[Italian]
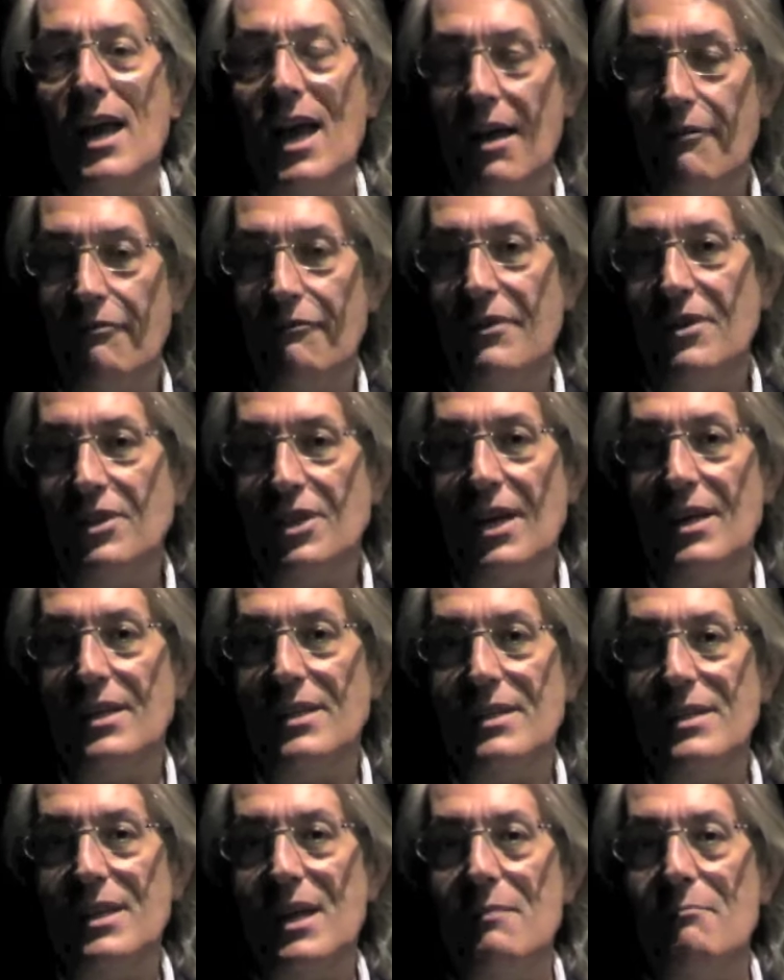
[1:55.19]

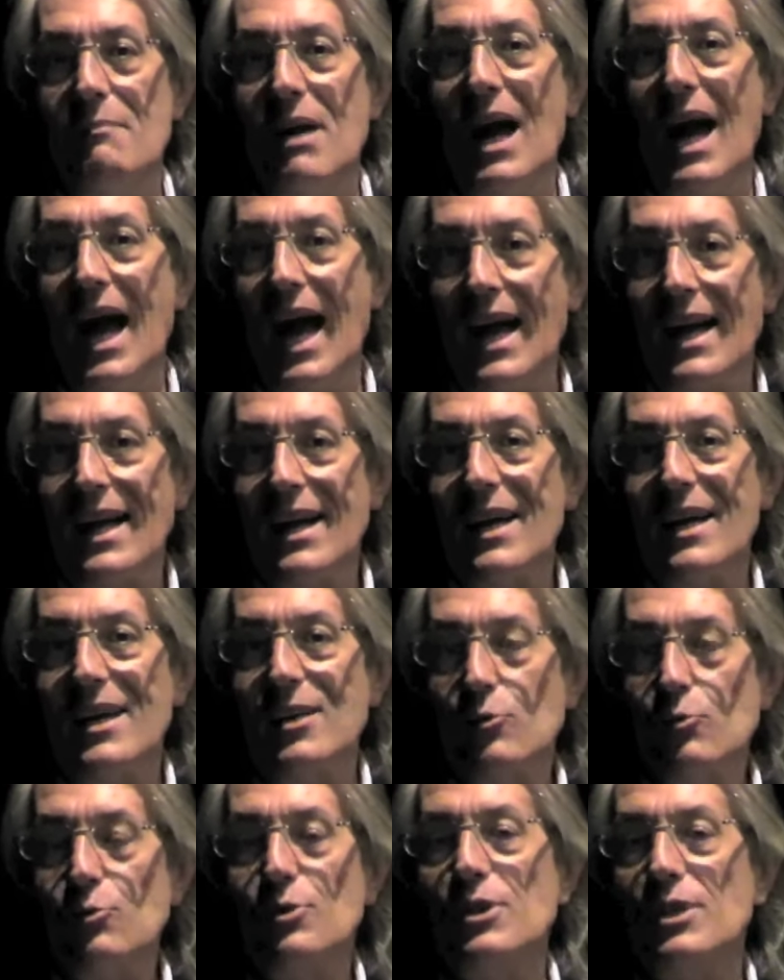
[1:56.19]
efficienza, ma
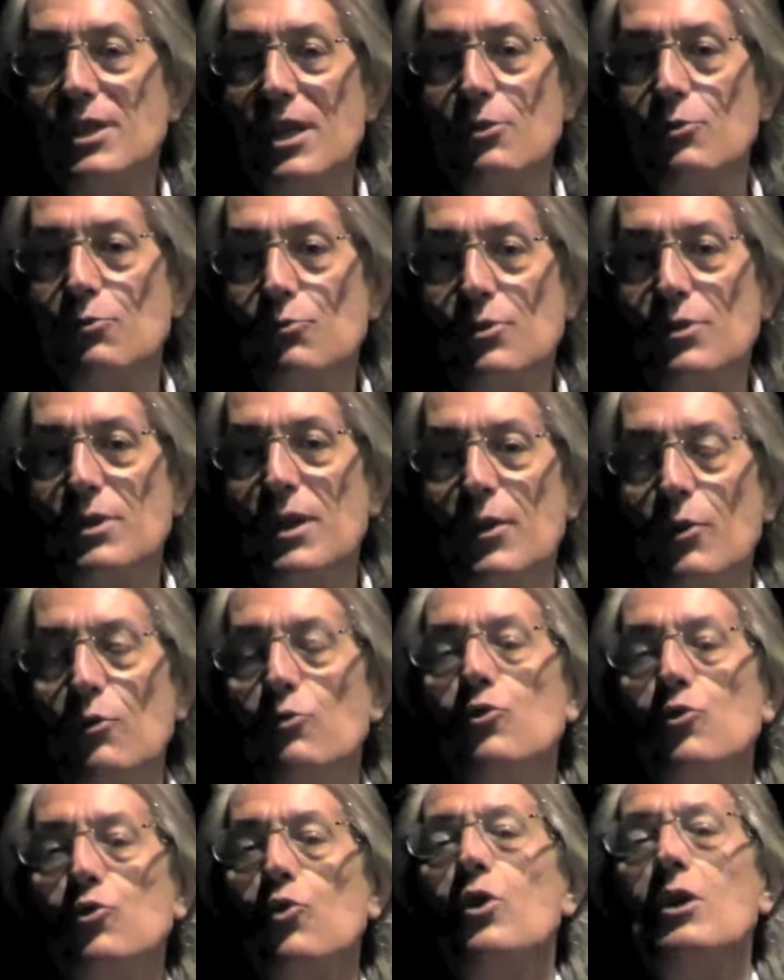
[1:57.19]
anche giustizia giusta
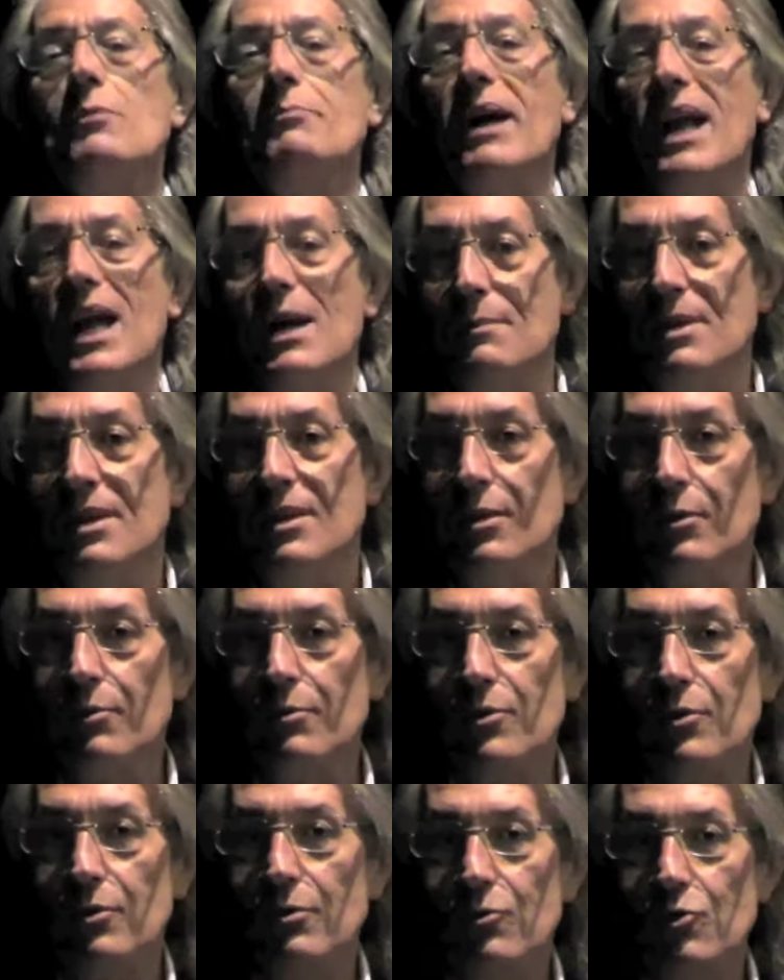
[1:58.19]
non sono i parametri in
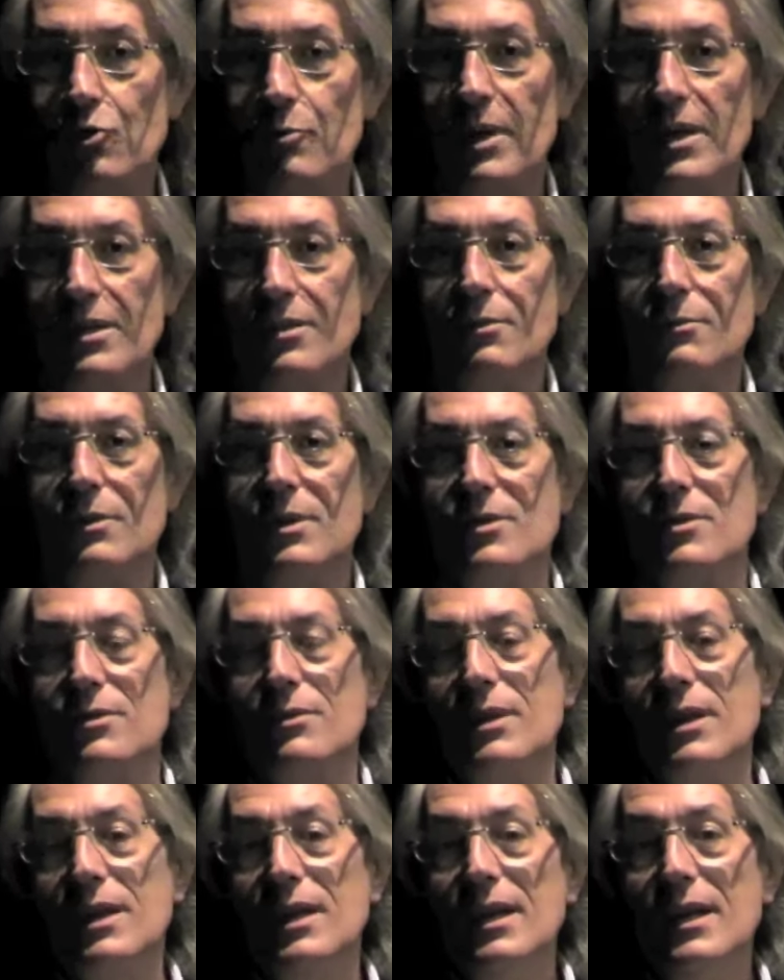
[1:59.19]
cui si consuma la
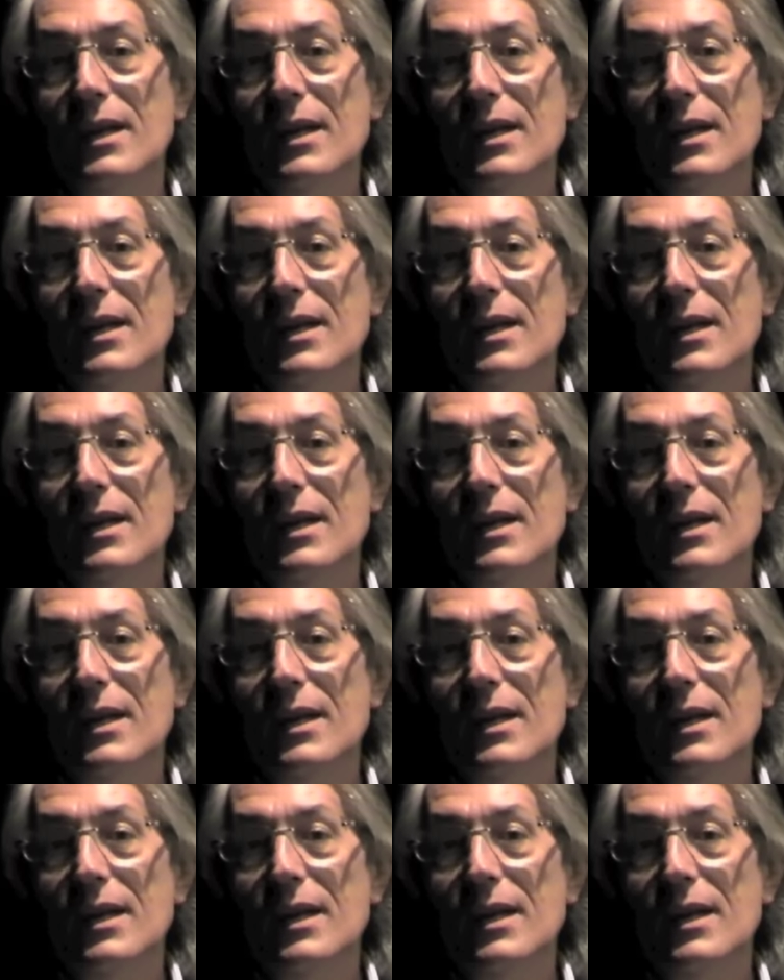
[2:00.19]
situazione.